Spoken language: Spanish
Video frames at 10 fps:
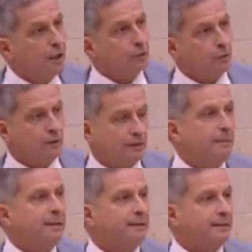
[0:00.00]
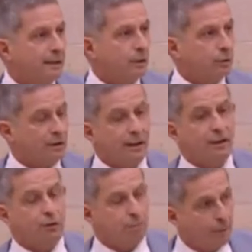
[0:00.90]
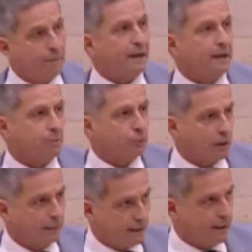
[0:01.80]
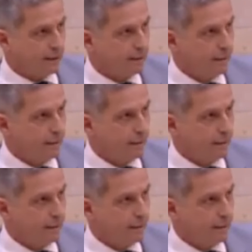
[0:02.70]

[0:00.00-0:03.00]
sus dictámenes técnicos y tiene su propia responsabilidad.